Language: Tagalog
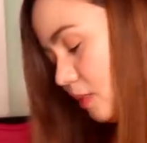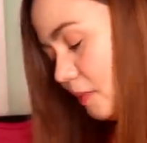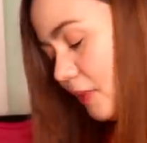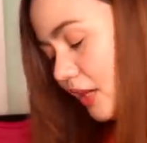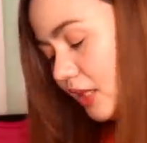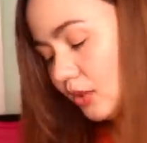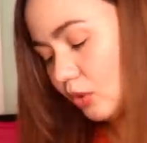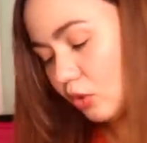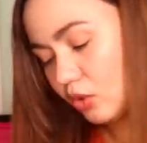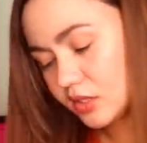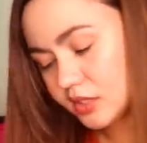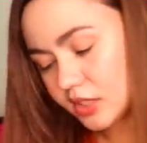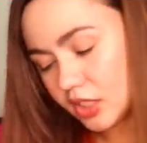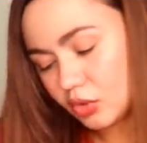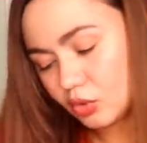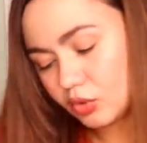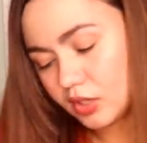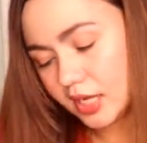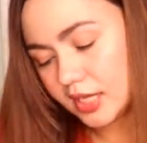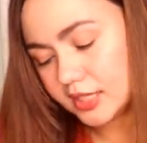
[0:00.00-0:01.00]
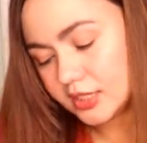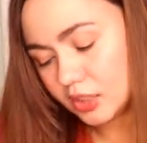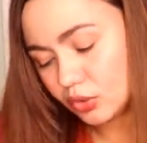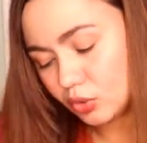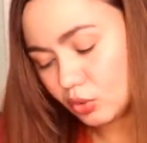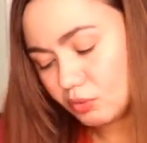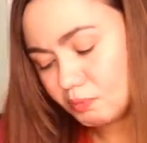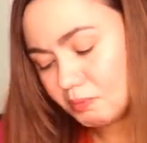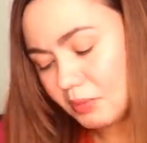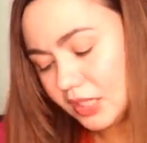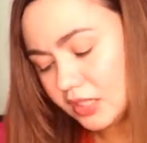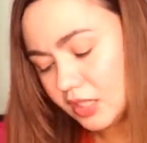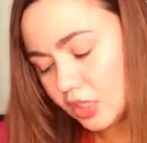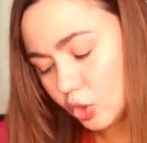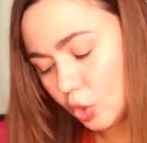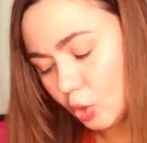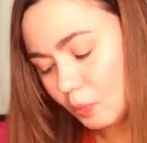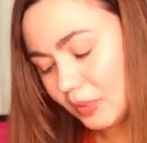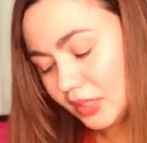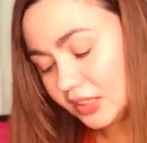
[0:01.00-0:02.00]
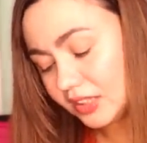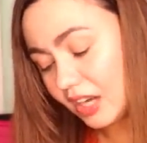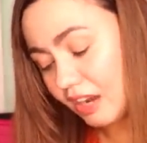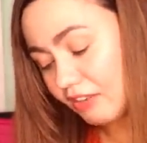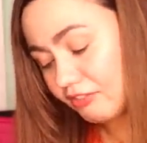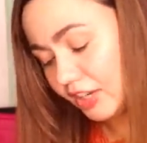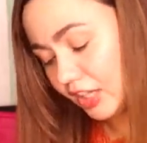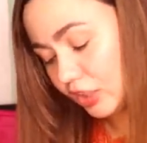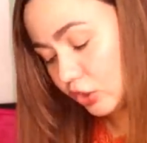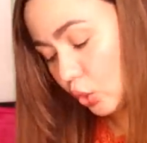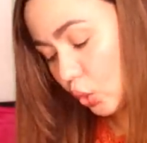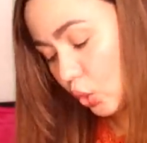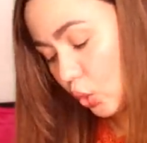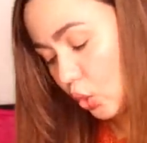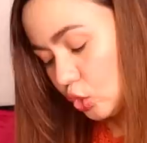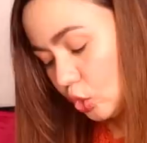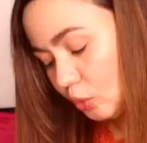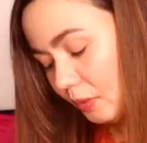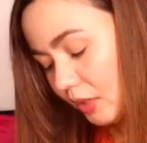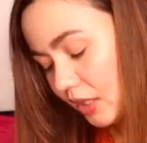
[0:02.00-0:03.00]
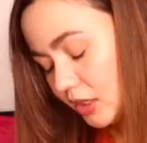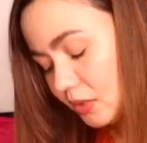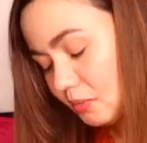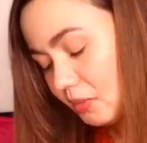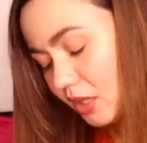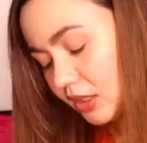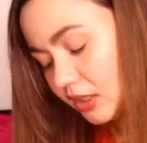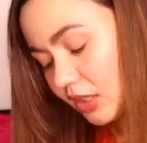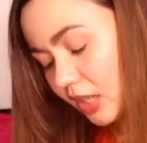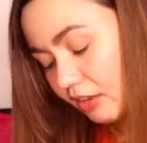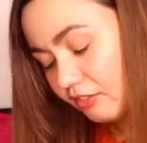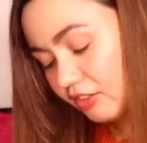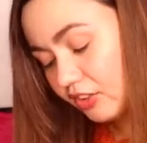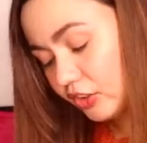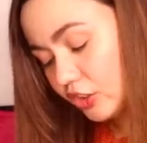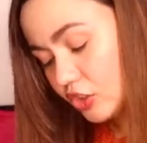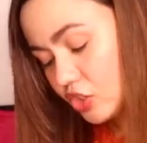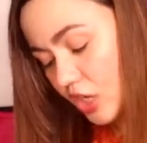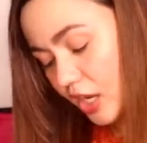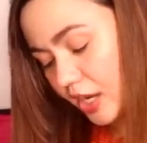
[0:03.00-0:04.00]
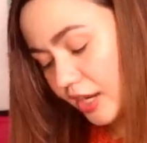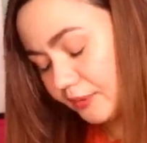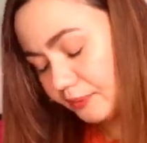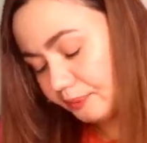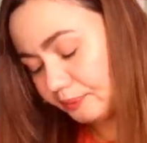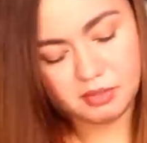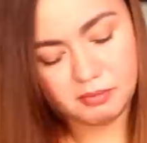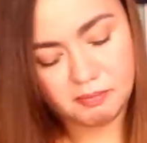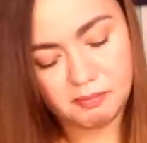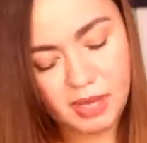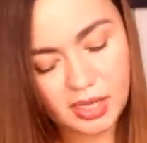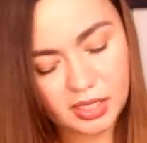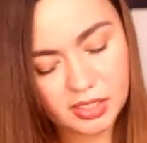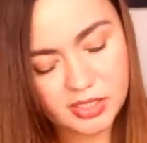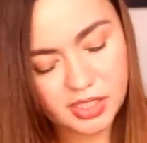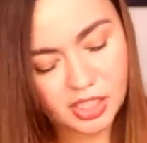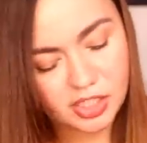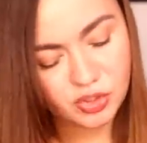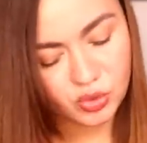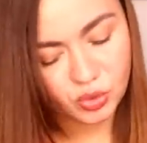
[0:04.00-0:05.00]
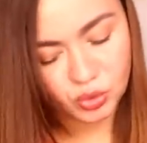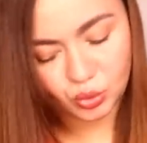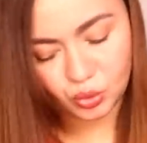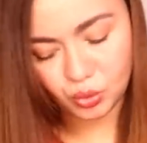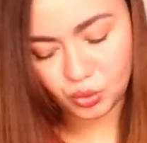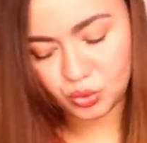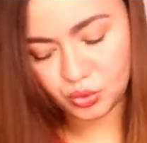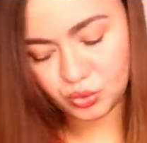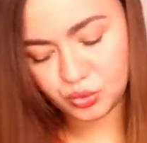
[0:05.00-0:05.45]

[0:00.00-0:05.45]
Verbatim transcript: Papakita ko lang sa inyo, guys. Itong bag na to, pang travel to. So, para sa mga traveler dyan, para sa inyo to.